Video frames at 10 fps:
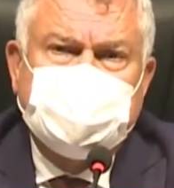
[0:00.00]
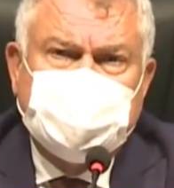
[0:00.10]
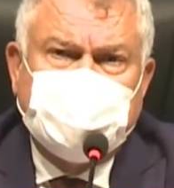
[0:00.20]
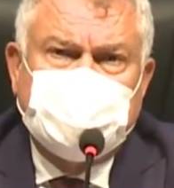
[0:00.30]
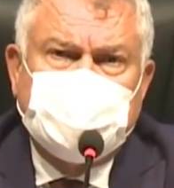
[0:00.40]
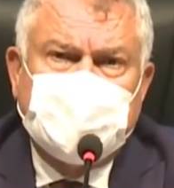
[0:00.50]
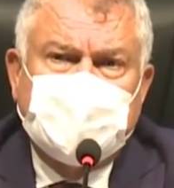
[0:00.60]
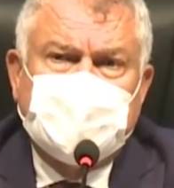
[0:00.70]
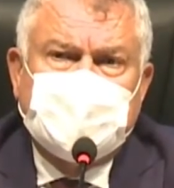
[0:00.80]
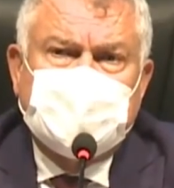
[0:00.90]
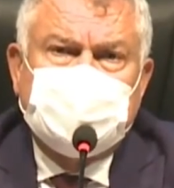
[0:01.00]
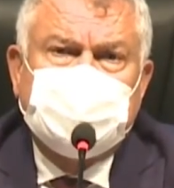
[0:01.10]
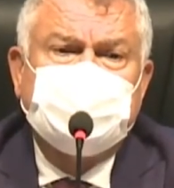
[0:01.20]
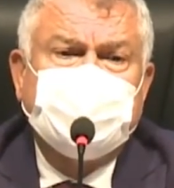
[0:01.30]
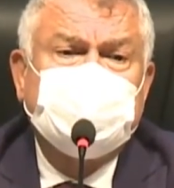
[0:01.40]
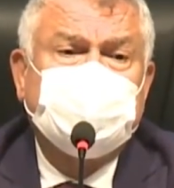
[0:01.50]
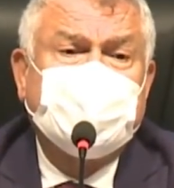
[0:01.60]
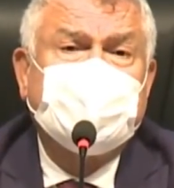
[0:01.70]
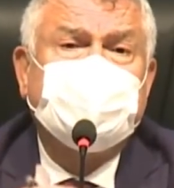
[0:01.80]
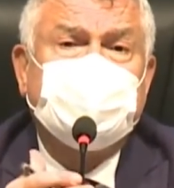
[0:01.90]
Dinle. Şimdi meclis
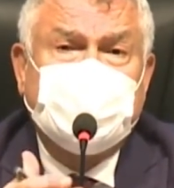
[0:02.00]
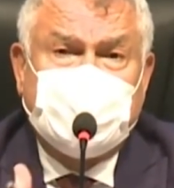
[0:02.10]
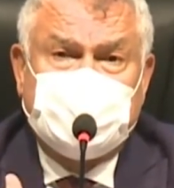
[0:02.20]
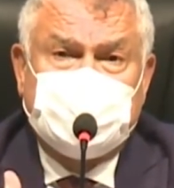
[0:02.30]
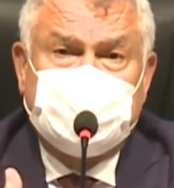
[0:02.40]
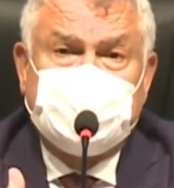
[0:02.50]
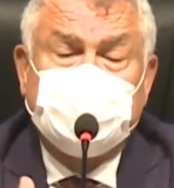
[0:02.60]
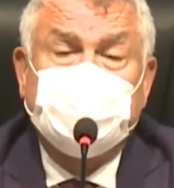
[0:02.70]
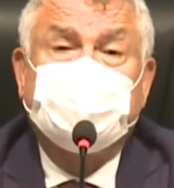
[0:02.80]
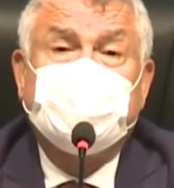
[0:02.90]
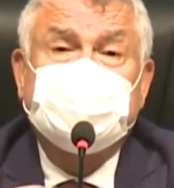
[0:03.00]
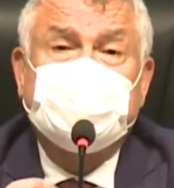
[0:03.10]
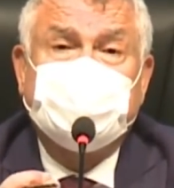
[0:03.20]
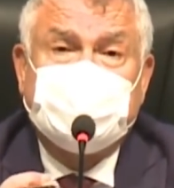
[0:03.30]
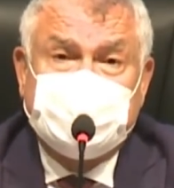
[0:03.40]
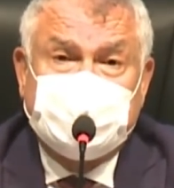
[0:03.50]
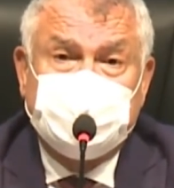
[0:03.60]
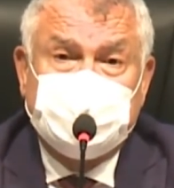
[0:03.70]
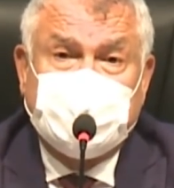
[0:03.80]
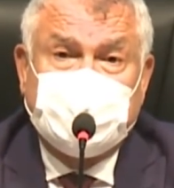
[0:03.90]
üyeleri burada. Grup başkan
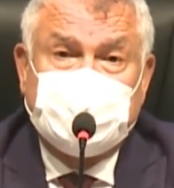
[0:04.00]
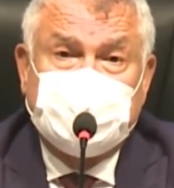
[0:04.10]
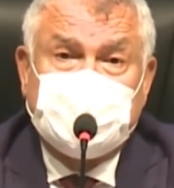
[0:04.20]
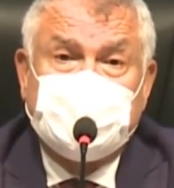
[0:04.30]
vekilleri burada.